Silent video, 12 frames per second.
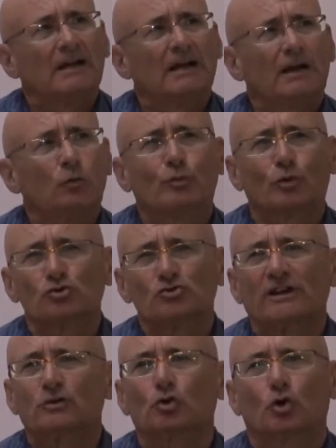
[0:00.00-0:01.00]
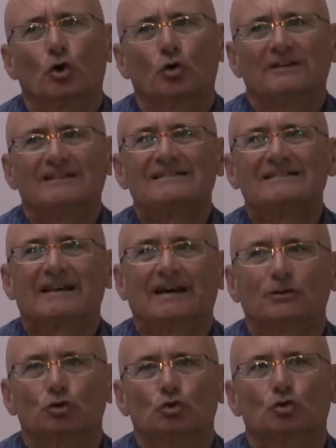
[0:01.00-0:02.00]
è un progetto che ho
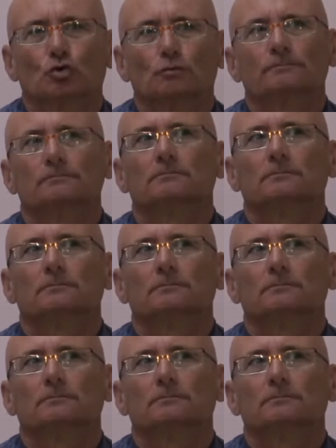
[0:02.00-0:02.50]
iniziato